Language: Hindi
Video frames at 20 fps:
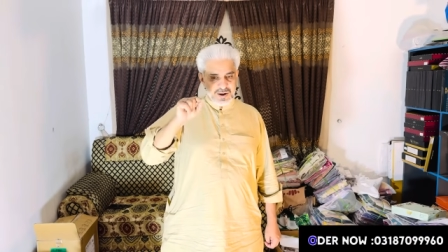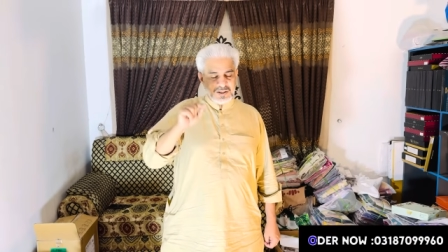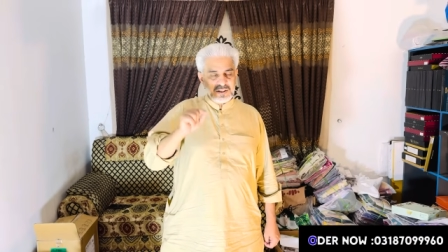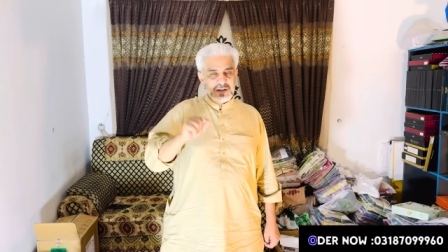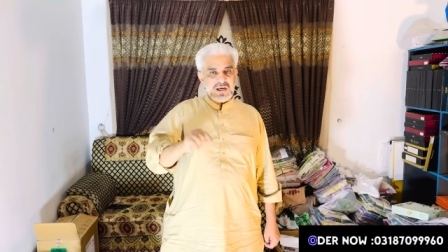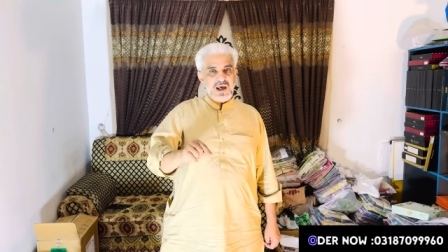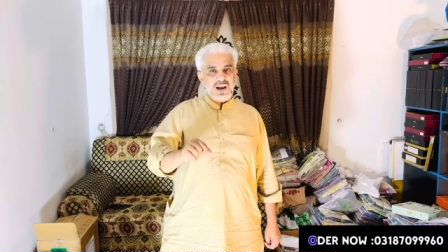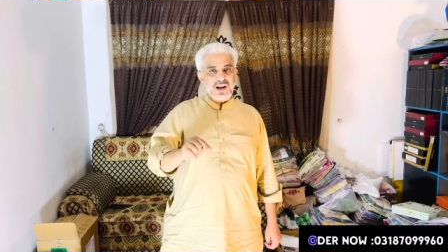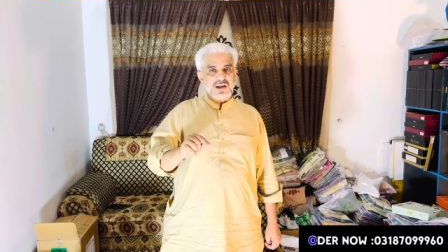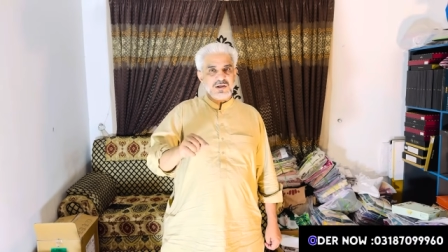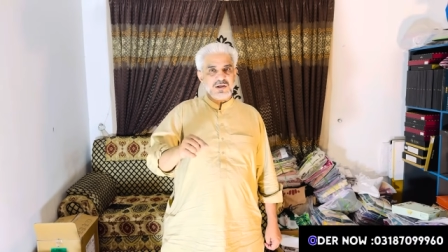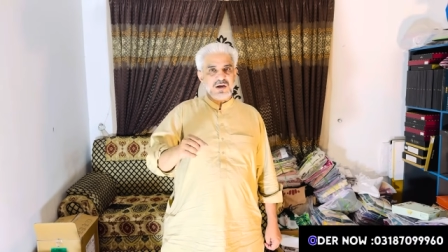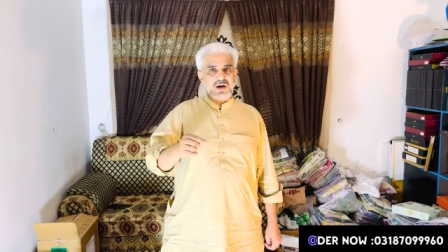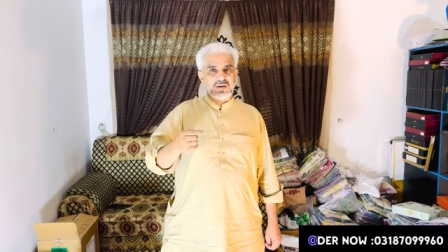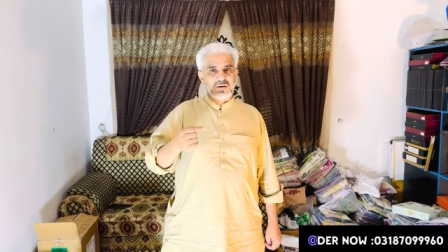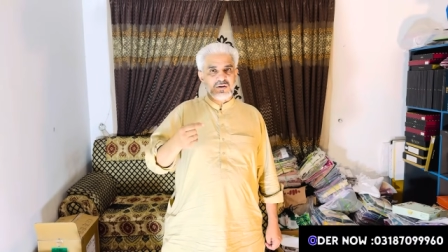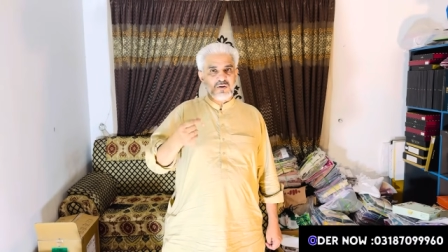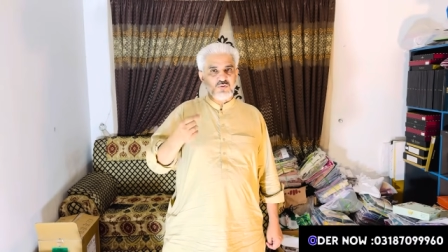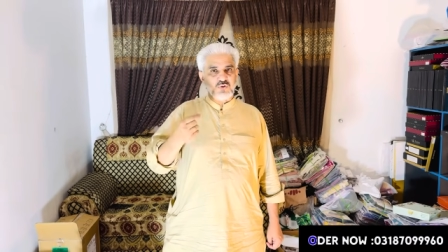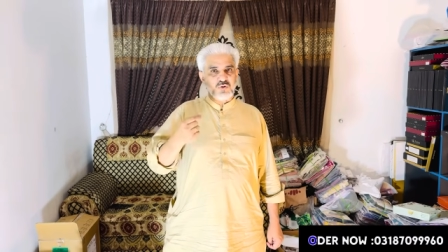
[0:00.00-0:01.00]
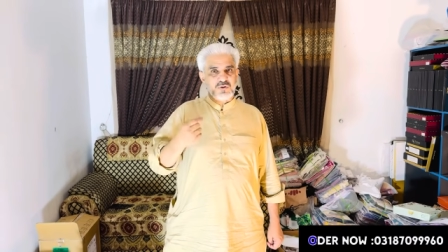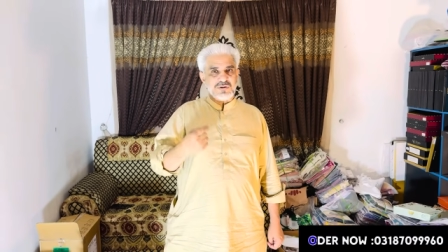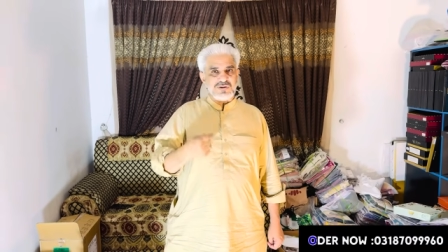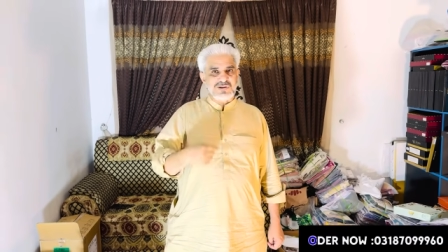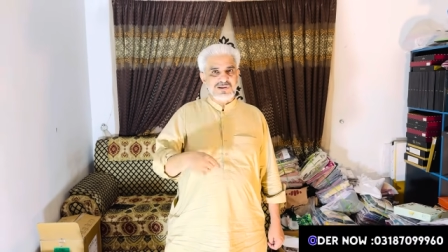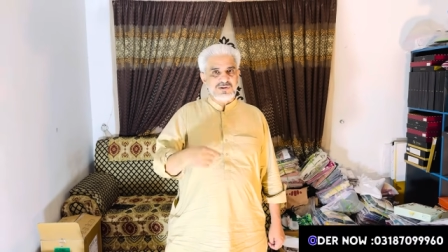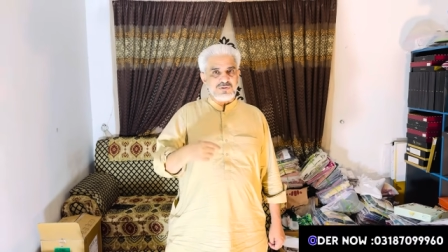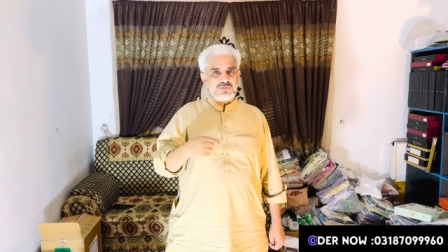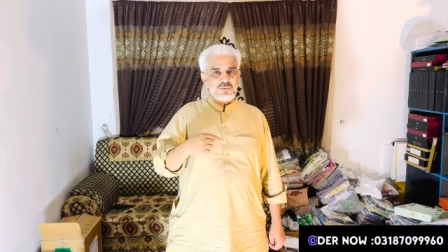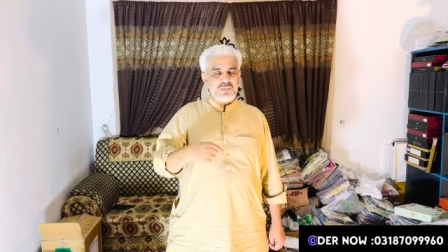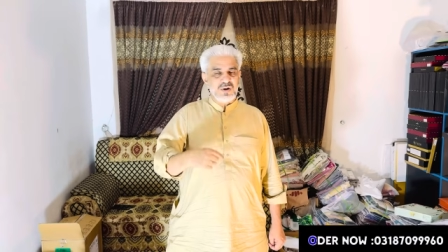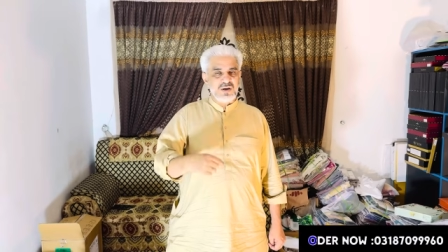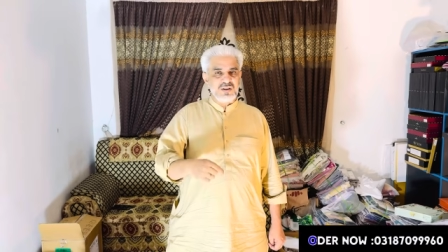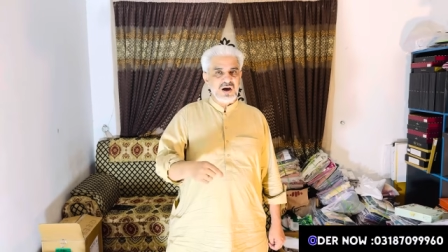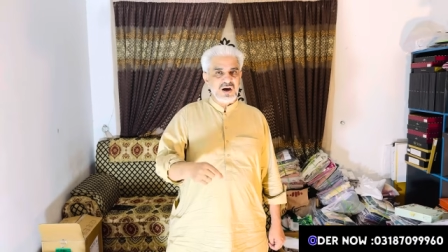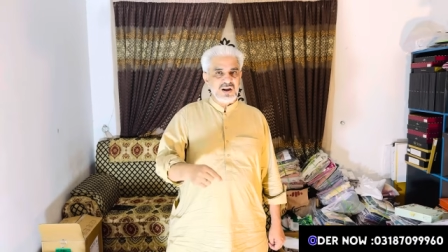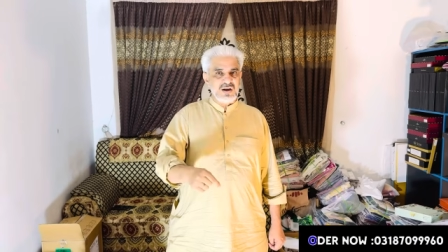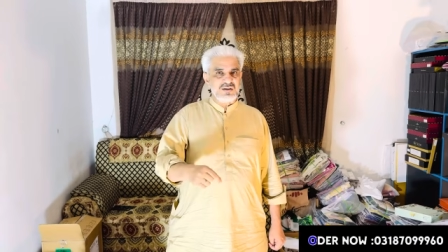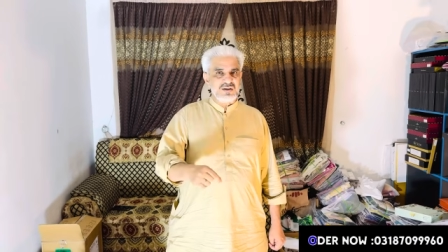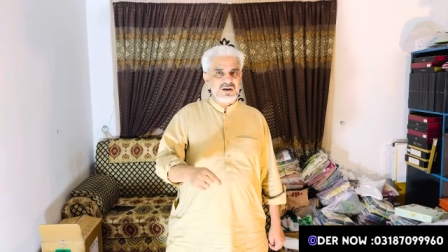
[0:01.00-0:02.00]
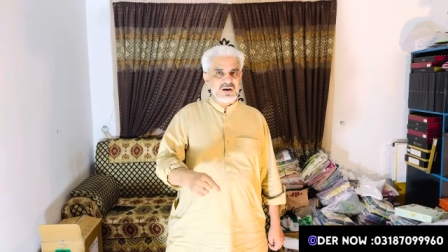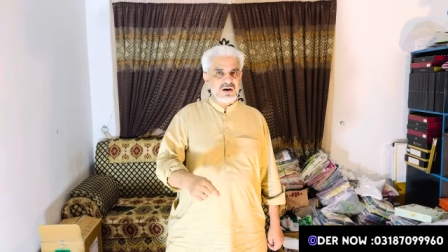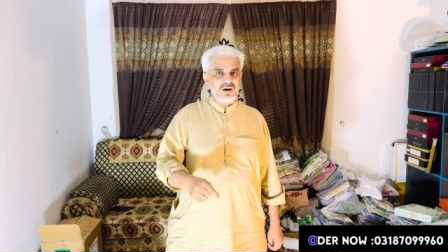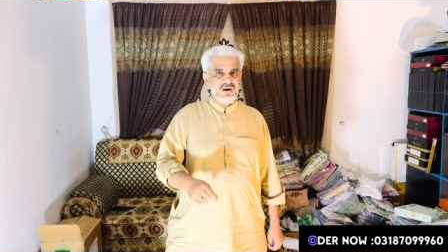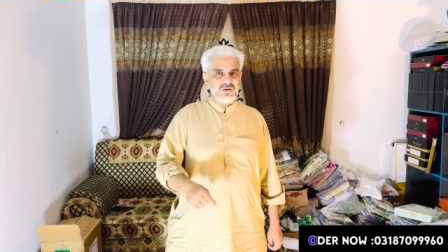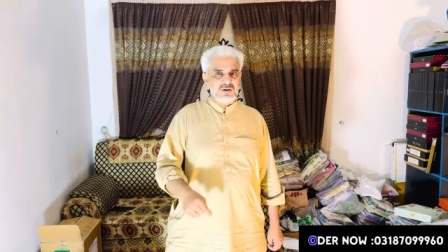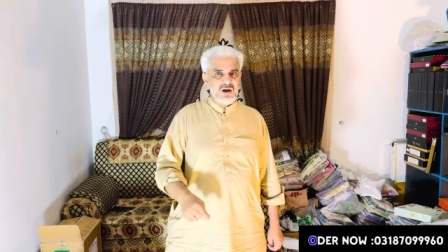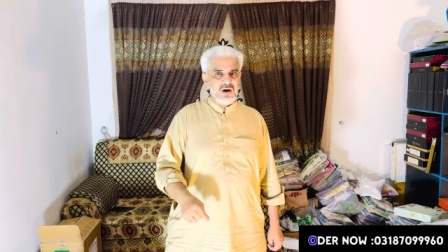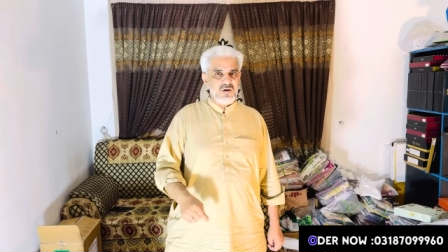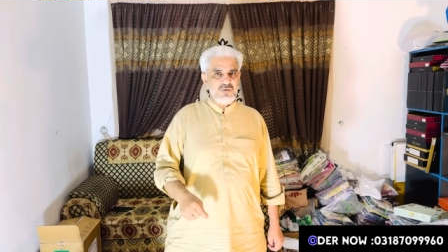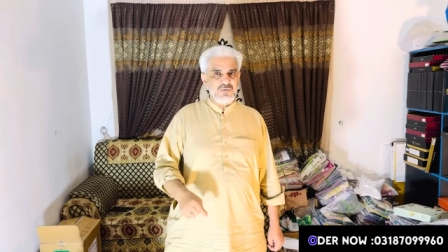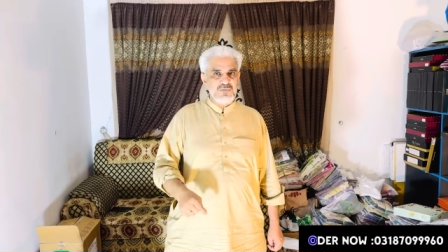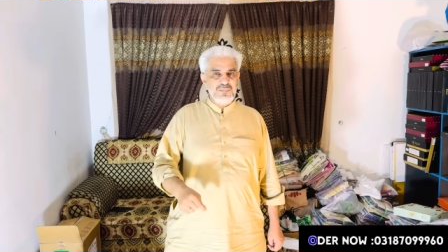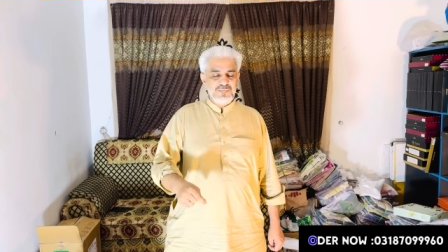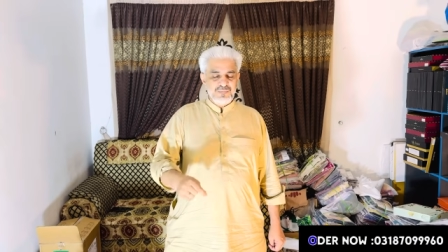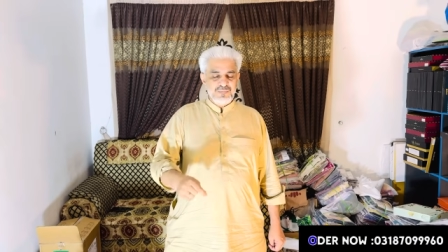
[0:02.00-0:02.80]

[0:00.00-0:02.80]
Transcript: मैं चैलेंज करता हूं तो किसी जिम्मेदारी से करता हूं